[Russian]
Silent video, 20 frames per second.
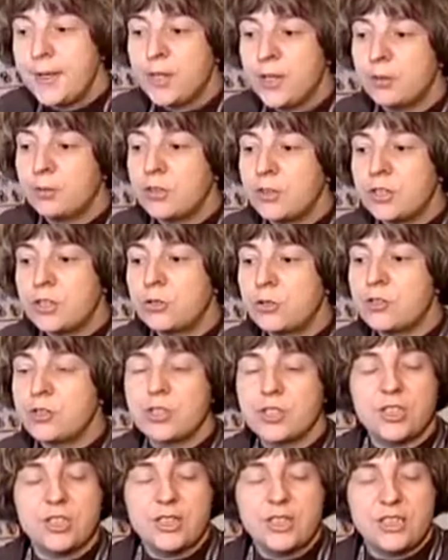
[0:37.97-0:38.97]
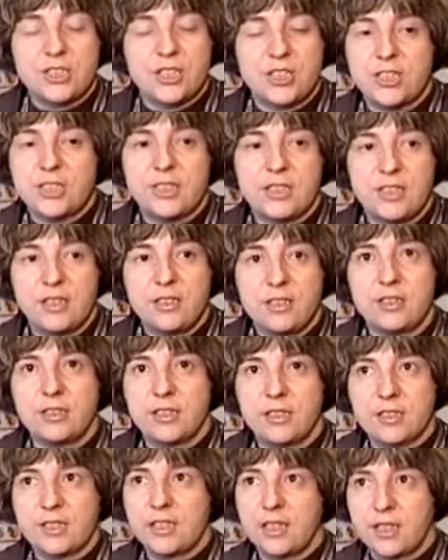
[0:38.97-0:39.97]
У нас тоже нет сейчас денег
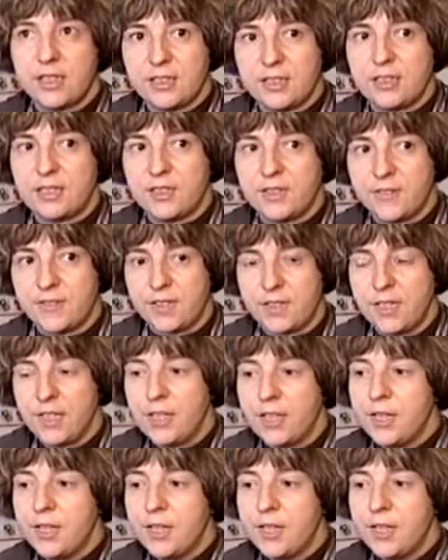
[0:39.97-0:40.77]
на строительство.